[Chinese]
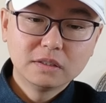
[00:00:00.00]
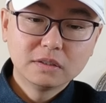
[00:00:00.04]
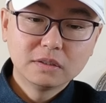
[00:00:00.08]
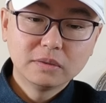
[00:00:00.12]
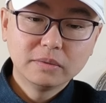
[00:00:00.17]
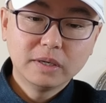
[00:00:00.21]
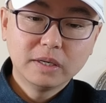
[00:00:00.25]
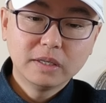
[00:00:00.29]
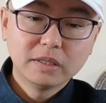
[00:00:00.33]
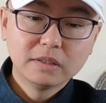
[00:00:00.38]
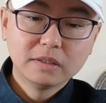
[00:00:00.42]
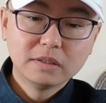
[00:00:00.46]

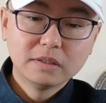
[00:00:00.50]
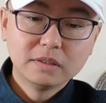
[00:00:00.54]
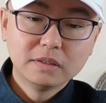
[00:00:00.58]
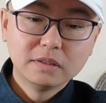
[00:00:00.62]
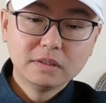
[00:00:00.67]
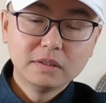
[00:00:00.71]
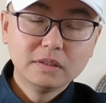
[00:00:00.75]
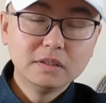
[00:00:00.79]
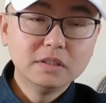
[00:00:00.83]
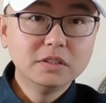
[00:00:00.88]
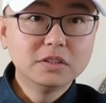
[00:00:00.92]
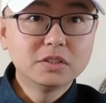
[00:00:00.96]
对吧？
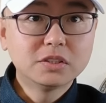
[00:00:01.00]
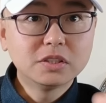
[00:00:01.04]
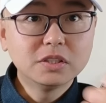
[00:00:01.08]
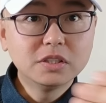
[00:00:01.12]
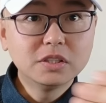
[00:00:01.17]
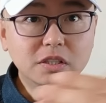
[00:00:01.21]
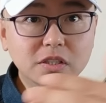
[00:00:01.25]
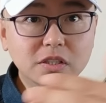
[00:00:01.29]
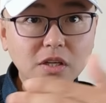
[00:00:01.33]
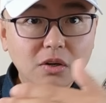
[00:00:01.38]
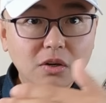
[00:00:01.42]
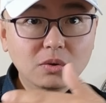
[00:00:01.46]
你直
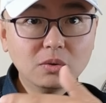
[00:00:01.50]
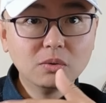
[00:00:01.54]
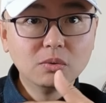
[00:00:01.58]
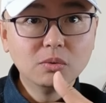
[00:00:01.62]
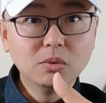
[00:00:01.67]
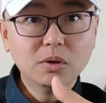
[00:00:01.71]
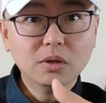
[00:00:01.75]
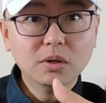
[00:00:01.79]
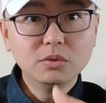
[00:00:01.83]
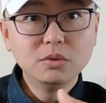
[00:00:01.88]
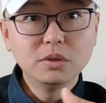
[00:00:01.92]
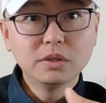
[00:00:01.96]
接绕
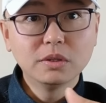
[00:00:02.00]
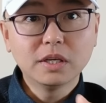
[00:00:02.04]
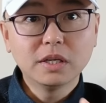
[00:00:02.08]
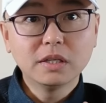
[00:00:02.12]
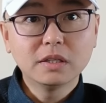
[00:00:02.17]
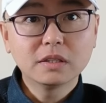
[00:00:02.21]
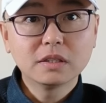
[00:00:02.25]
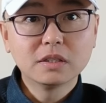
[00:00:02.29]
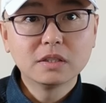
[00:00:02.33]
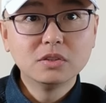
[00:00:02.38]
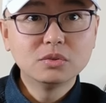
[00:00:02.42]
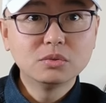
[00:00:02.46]
过越
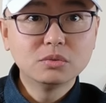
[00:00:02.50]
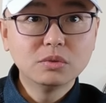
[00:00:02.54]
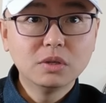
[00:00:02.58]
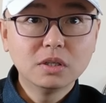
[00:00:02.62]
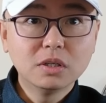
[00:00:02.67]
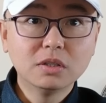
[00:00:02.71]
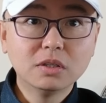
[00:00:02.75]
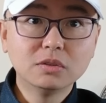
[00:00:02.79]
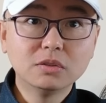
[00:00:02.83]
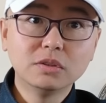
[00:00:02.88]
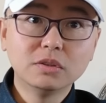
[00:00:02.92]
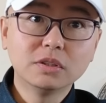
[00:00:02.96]
南跟中国
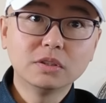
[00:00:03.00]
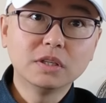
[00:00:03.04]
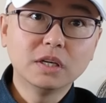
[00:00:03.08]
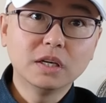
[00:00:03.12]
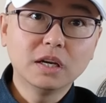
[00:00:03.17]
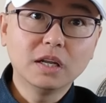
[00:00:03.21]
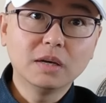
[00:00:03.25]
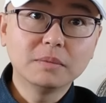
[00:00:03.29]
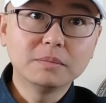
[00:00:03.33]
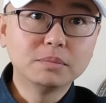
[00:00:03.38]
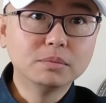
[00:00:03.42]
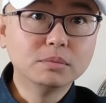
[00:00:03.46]
合作就可以
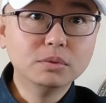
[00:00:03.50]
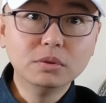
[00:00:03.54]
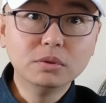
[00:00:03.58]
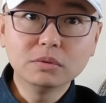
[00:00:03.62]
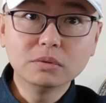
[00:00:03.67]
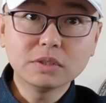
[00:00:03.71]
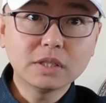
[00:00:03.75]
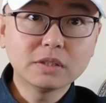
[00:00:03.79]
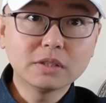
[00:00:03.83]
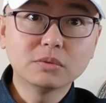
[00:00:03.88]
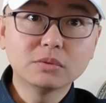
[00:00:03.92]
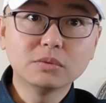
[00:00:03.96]
了，不
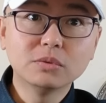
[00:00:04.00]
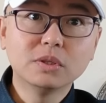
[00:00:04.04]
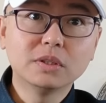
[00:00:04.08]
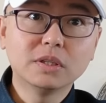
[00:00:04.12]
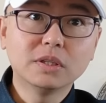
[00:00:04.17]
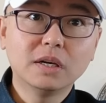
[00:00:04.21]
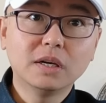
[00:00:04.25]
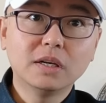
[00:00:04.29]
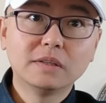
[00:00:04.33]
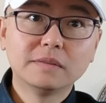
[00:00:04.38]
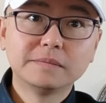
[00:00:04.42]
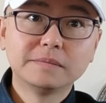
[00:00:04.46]
用再走越南
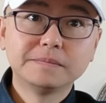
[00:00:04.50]
了。